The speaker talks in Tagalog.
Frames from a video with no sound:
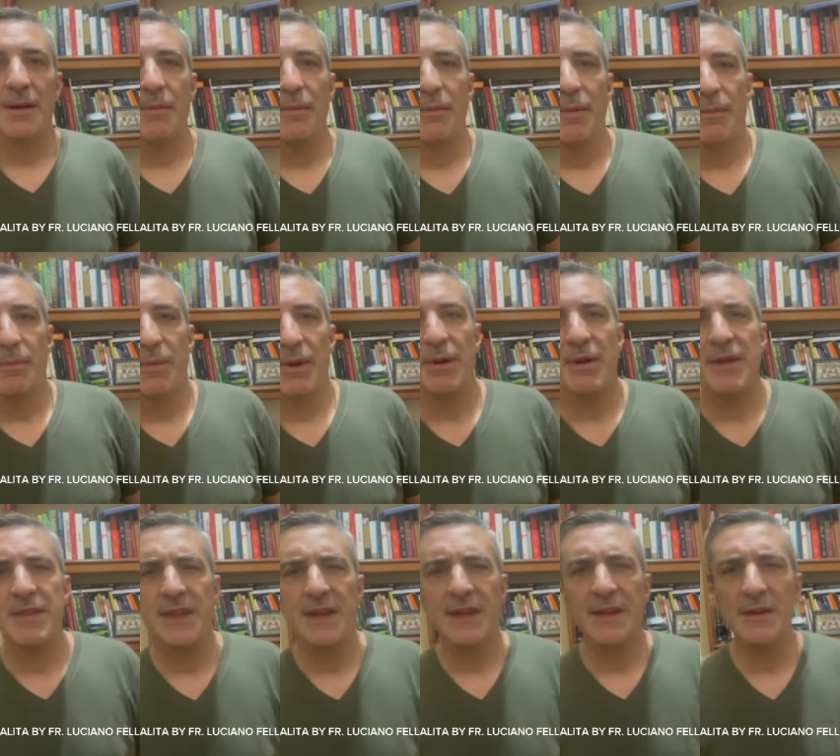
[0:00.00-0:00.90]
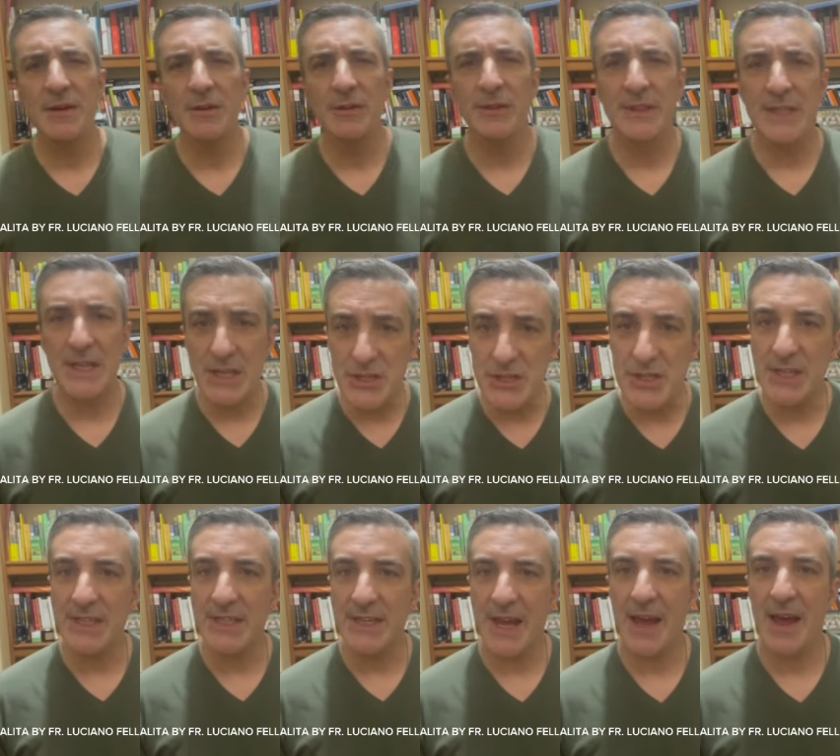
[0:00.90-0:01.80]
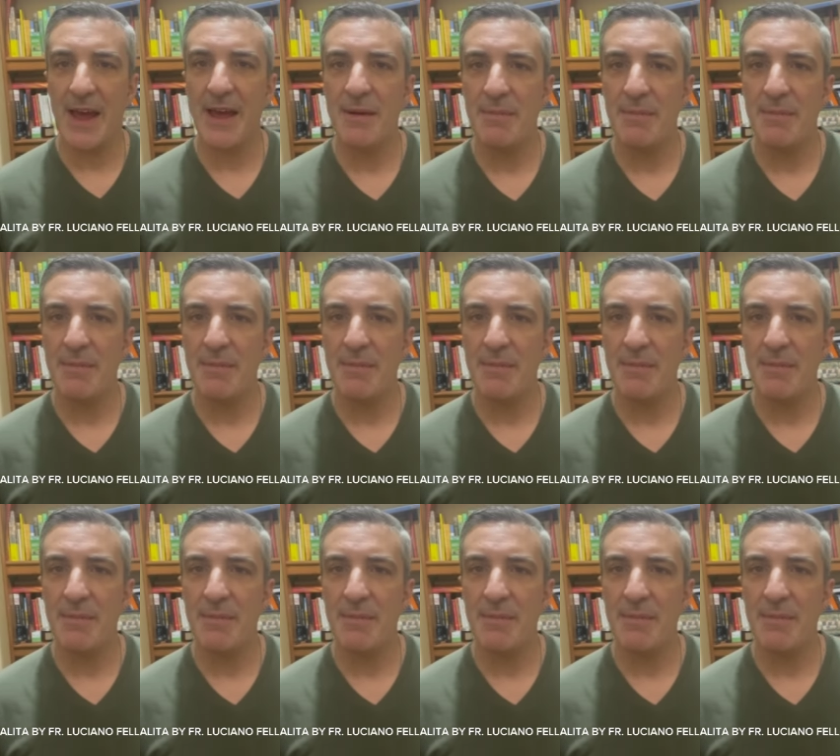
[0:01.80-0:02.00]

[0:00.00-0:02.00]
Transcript: Pero I think yung teaching niya,